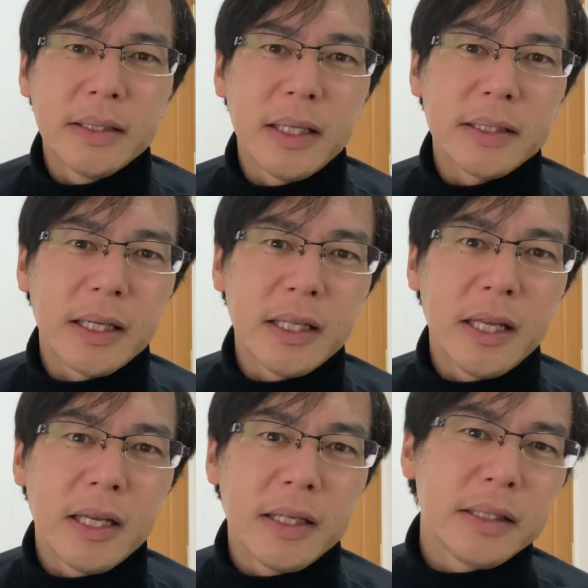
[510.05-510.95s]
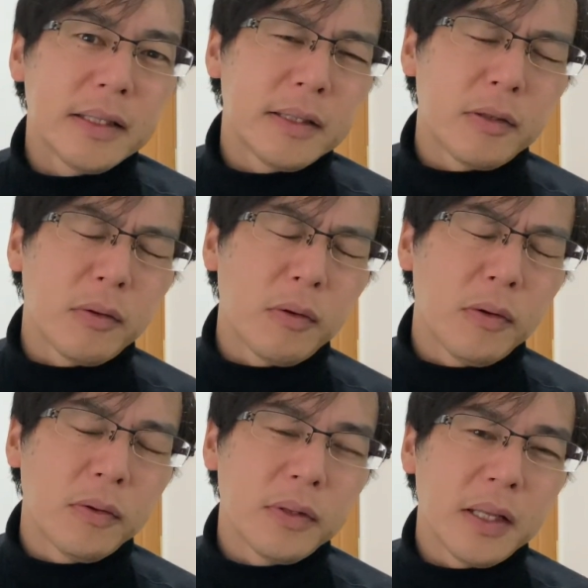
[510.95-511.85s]
何かね、そ
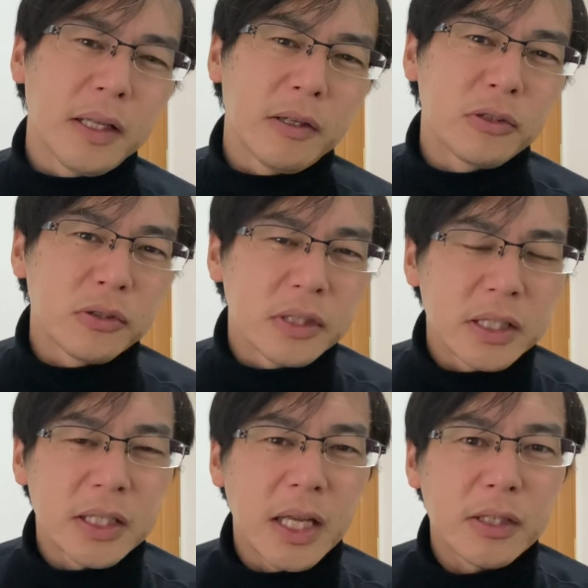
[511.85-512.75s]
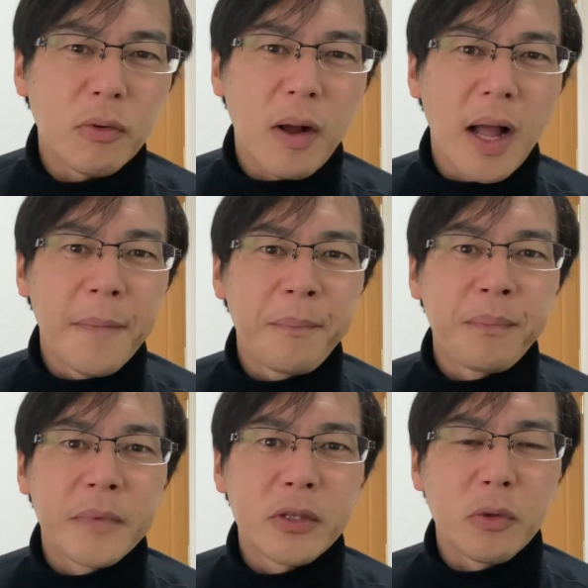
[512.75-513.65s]
の、なんだろう、出世したいとか、
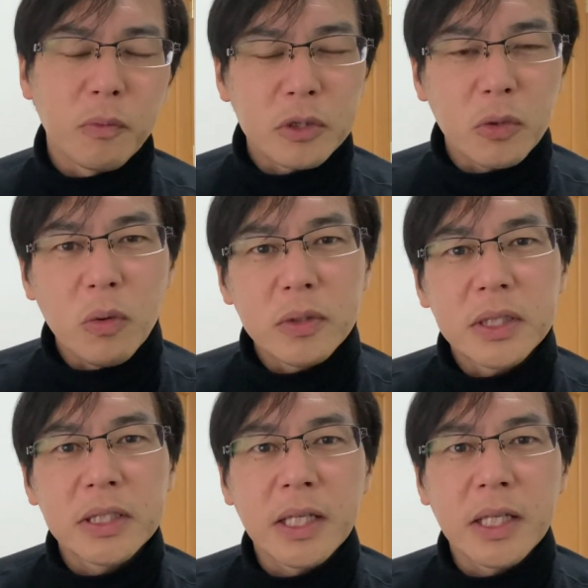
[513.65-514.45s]
それもちろん本心だっ